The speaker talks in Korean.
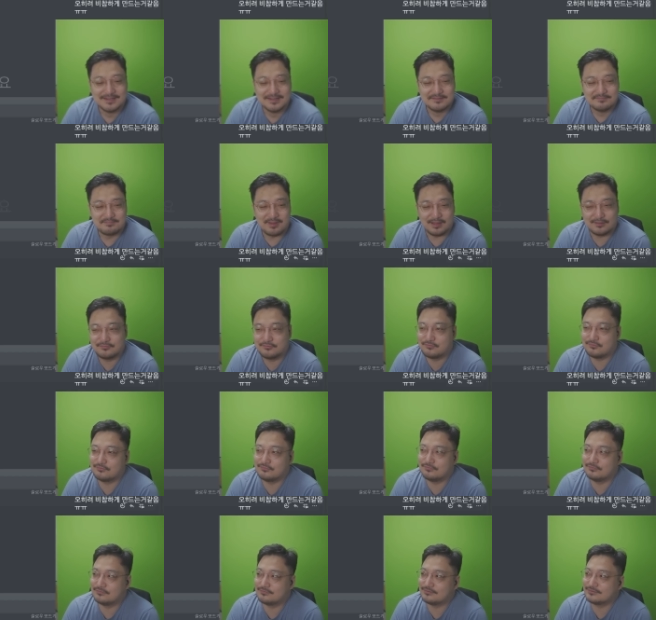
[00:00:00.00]

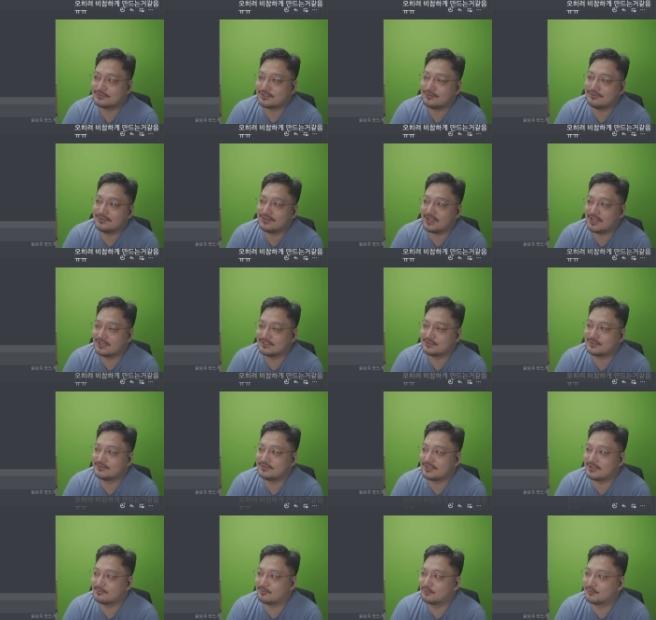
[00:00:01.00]
박수를 쳤나 안
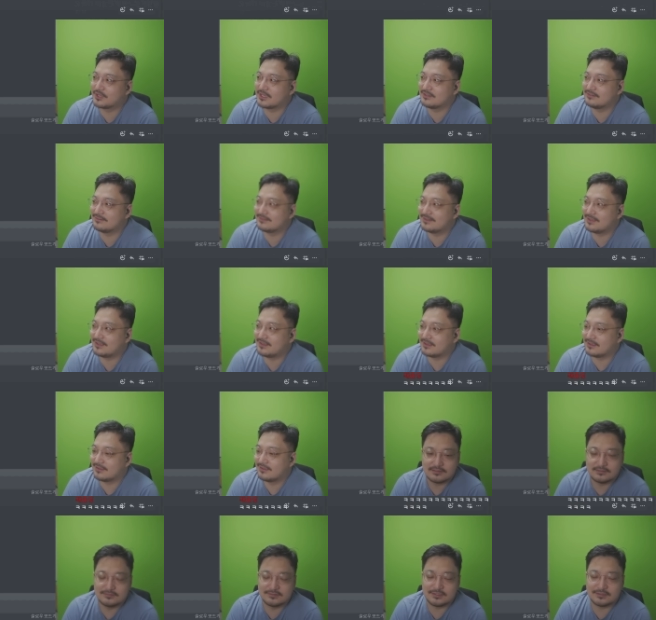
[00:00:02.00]
쳤나 모르겠는데
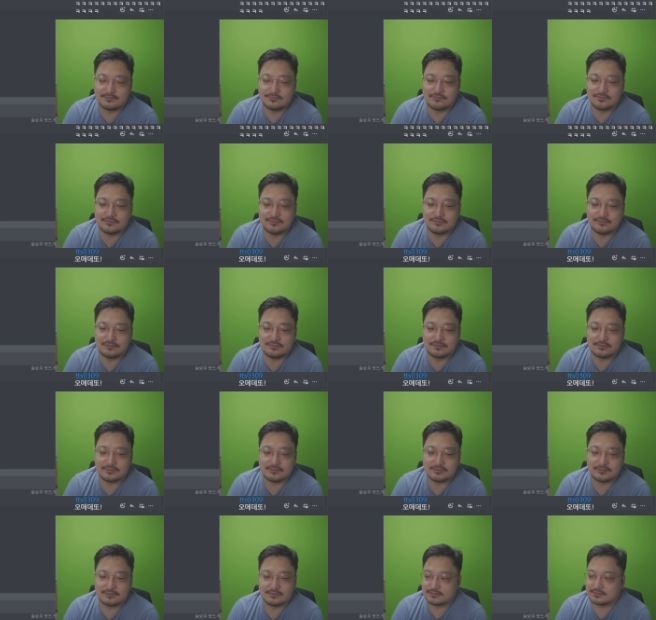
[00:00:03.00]
의정부
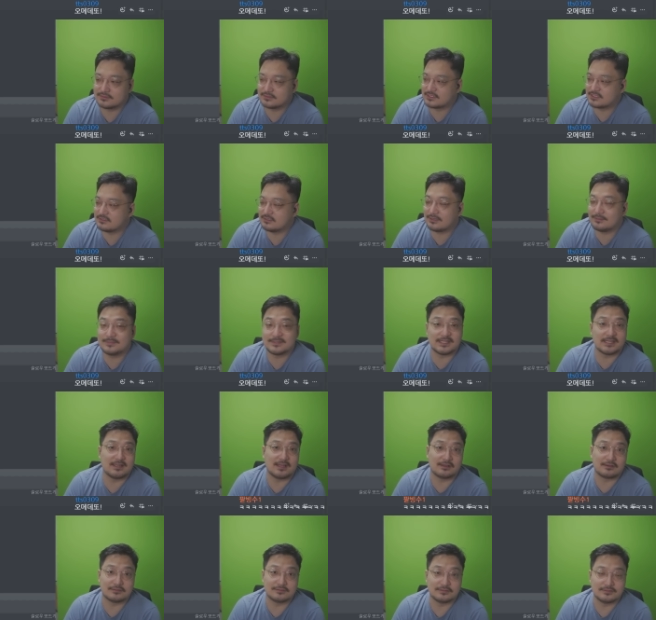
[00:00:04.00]
신검장에
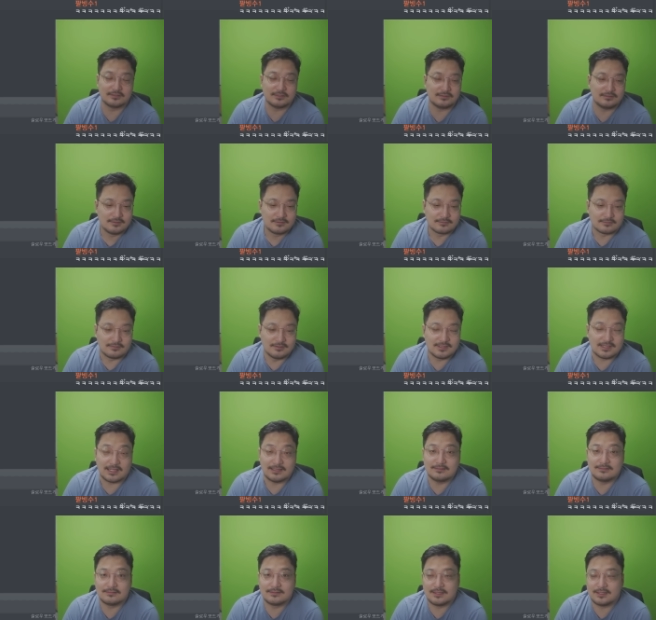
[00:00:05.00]
갔거든요. 거기
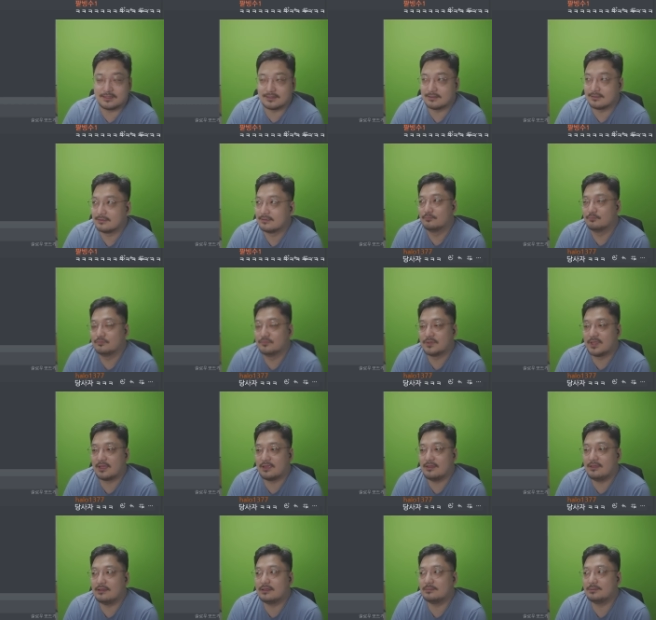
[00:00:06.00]
갔는데 내가
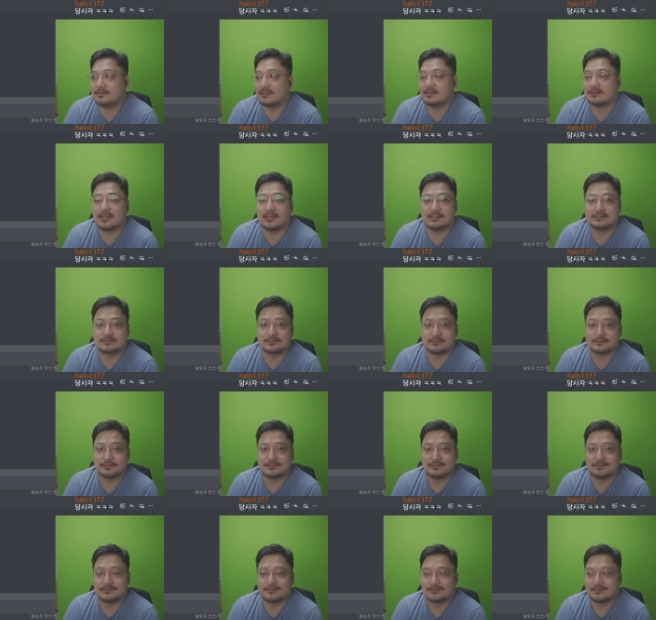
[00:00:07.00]
일급이 딱
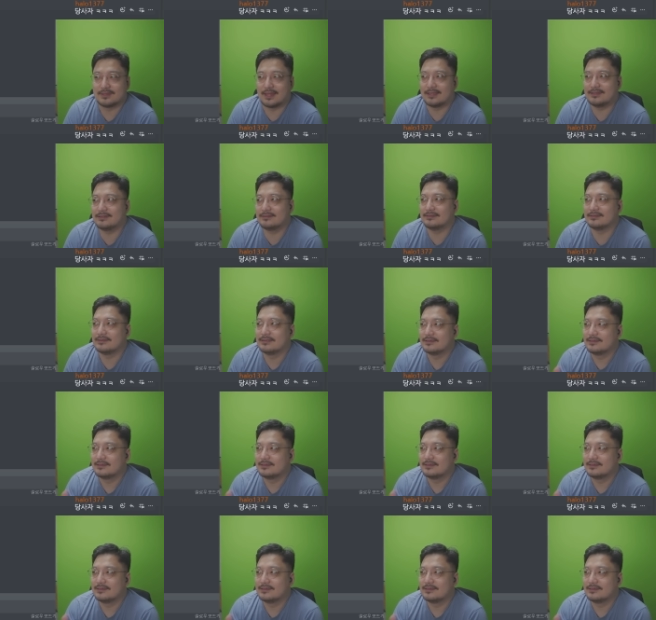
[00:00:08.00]
나왔어. 나는